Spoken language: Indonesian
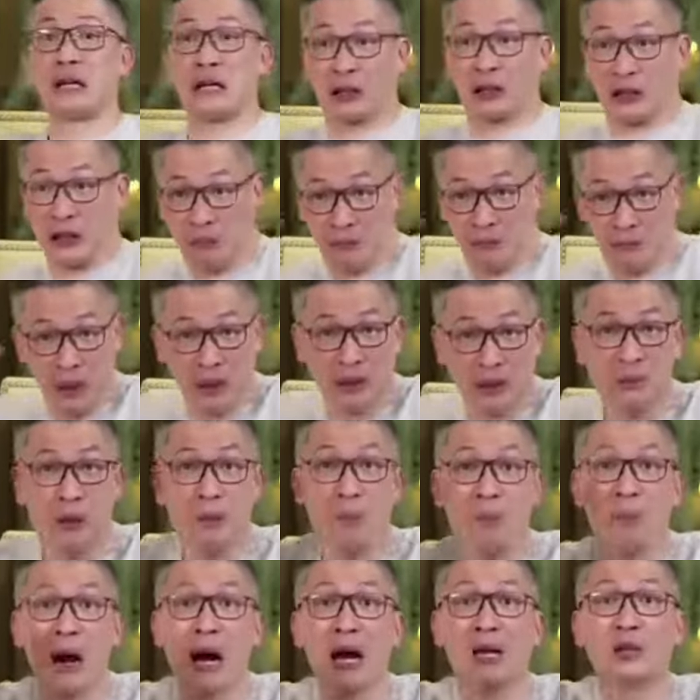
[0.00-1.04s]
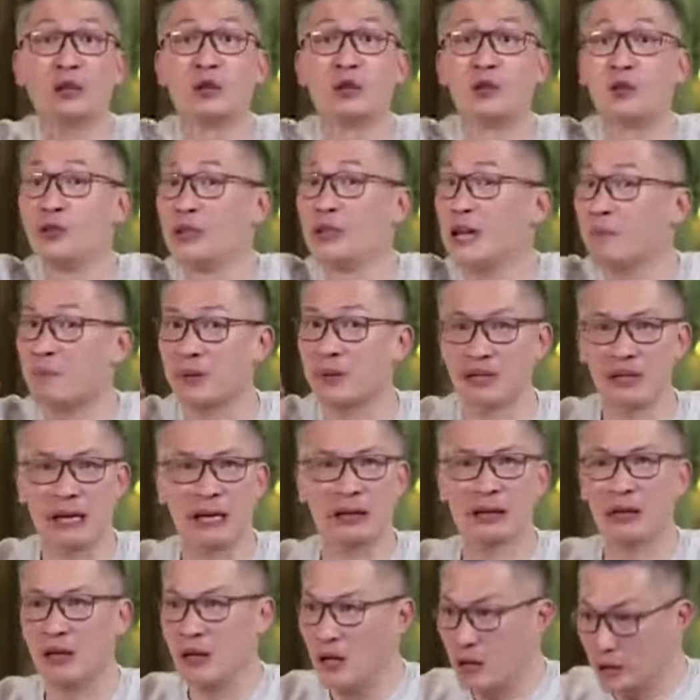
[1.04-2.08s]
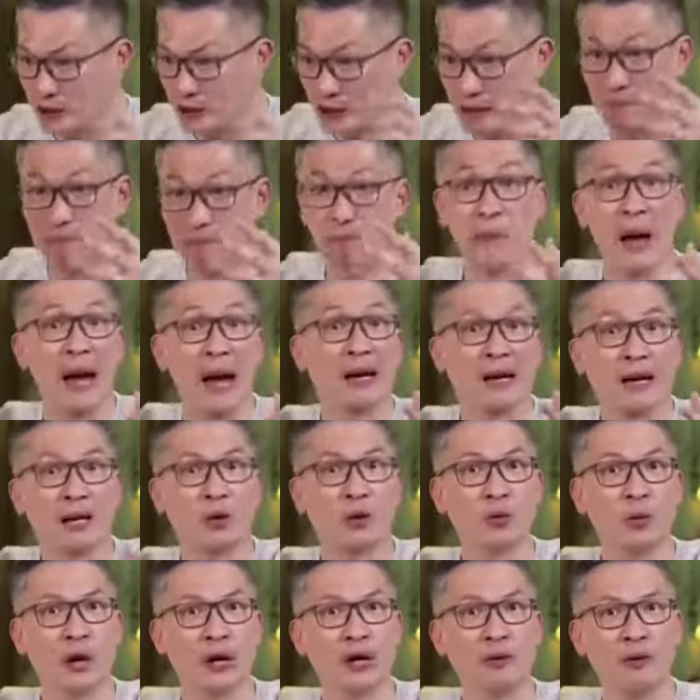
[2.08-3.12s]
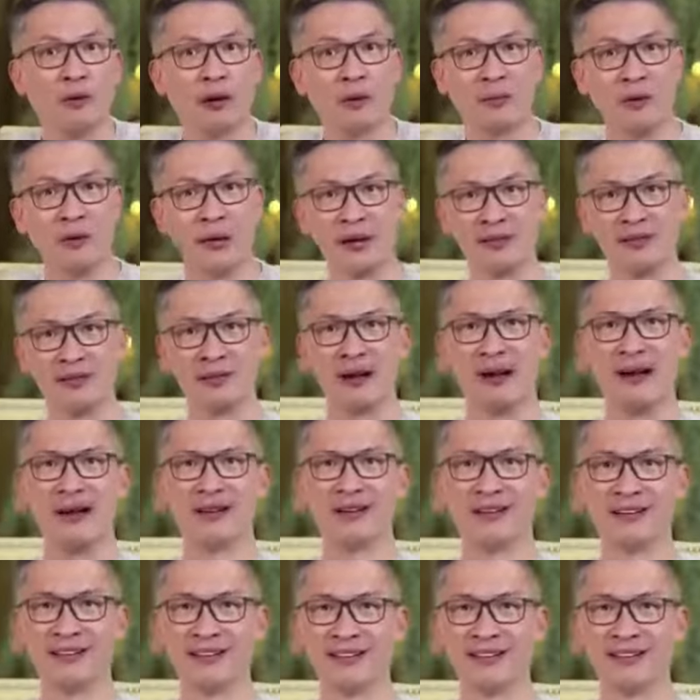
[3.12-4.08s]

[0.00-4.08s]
tiba-tiba majunya pesat dipakai Tuhan luar biasa.